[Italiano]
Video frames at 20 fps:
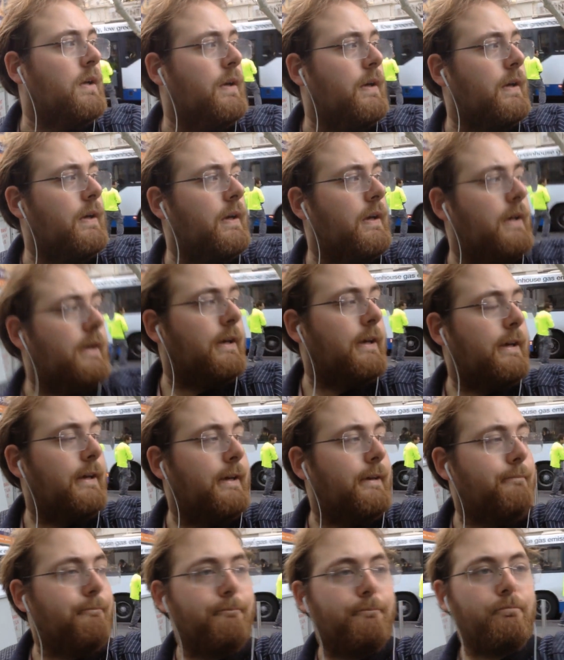
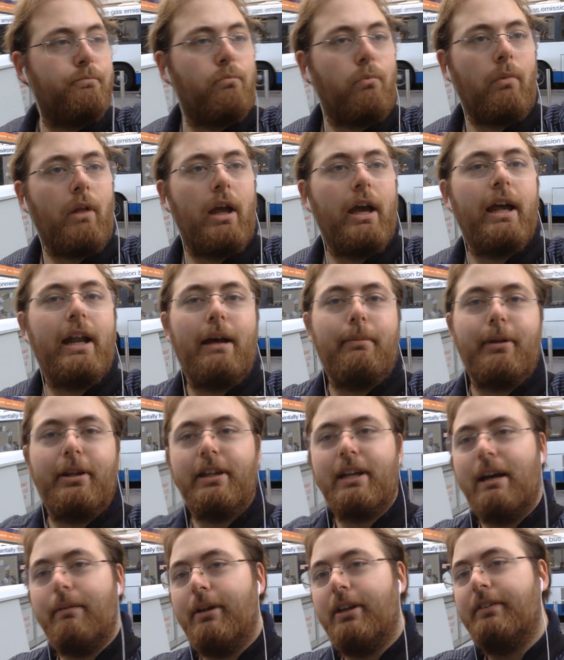eh, era
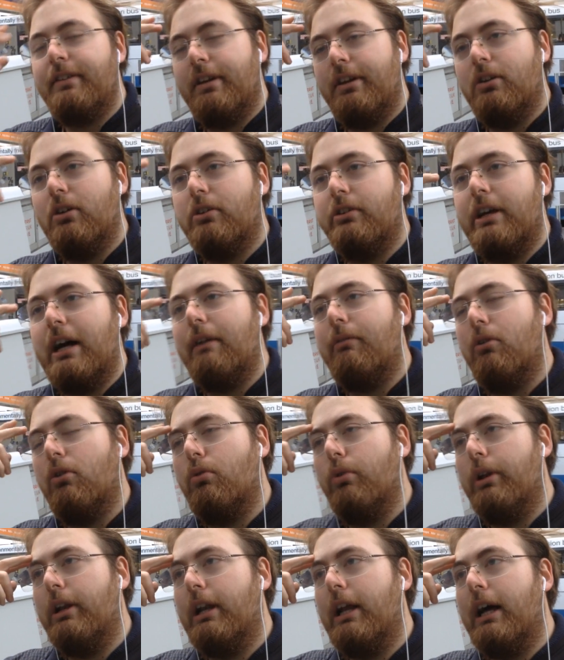praticamente ricordavo
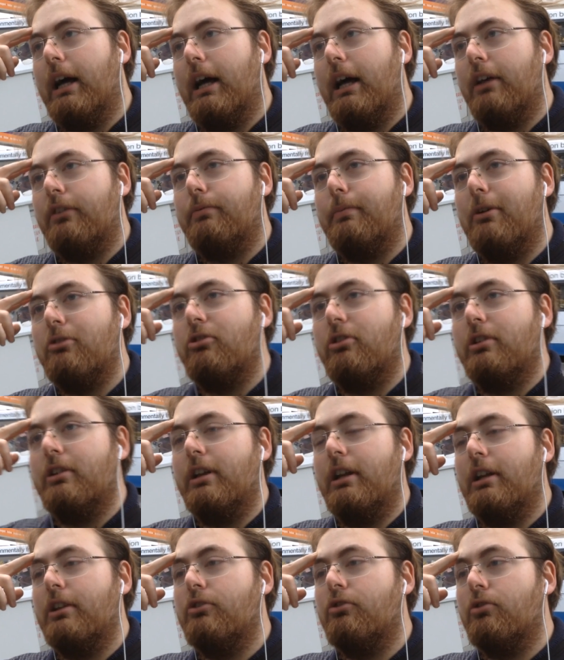quella specie di
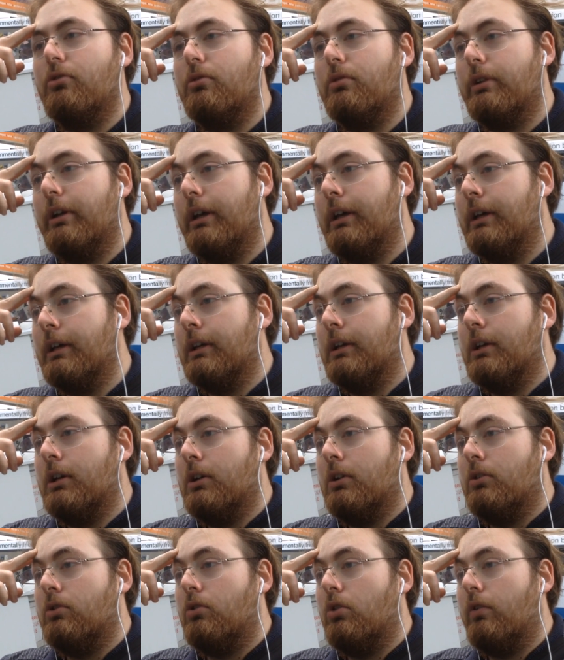religione
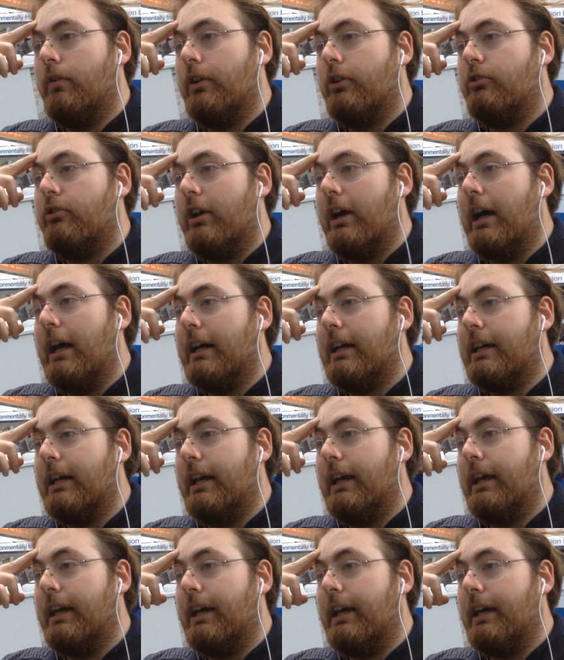dove c'è
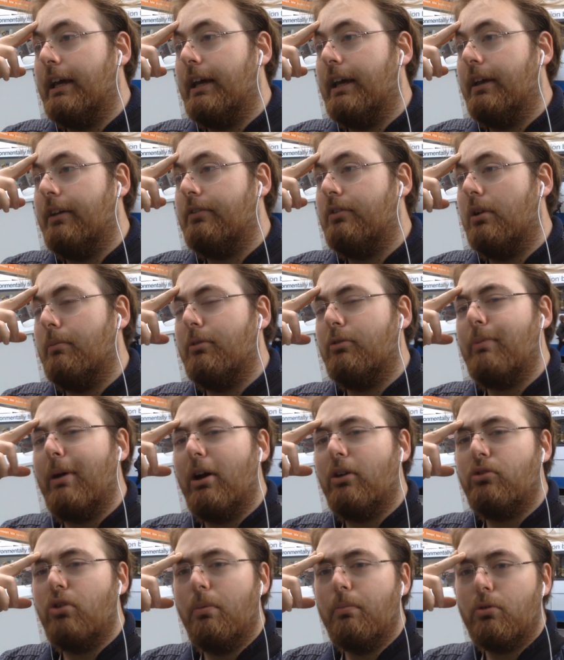anche se non mi
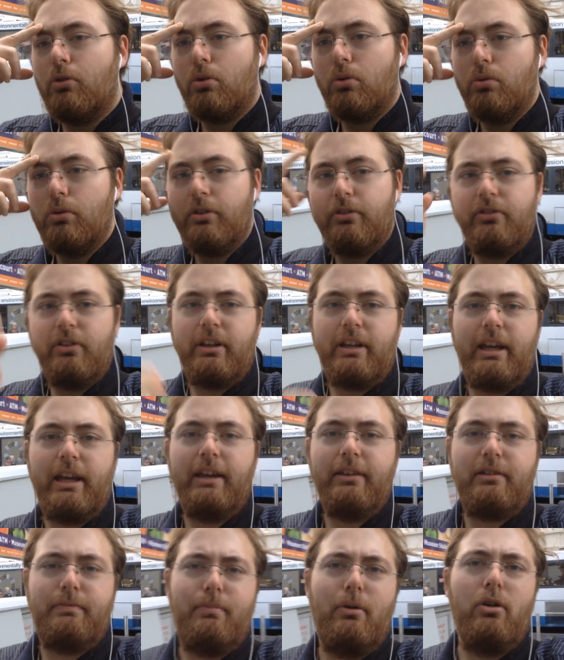sbaglio Tom Cruise che
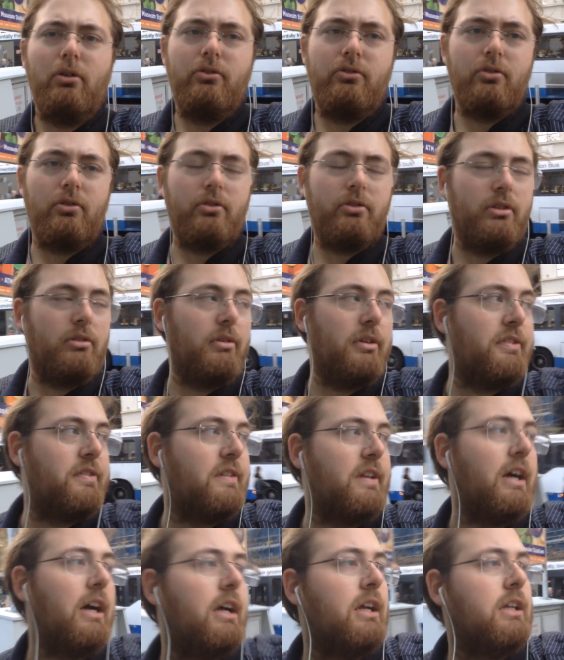è sponsor di
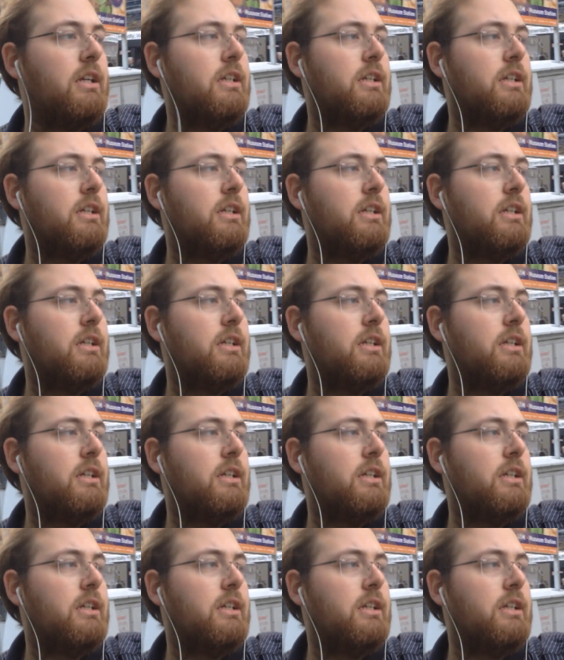questa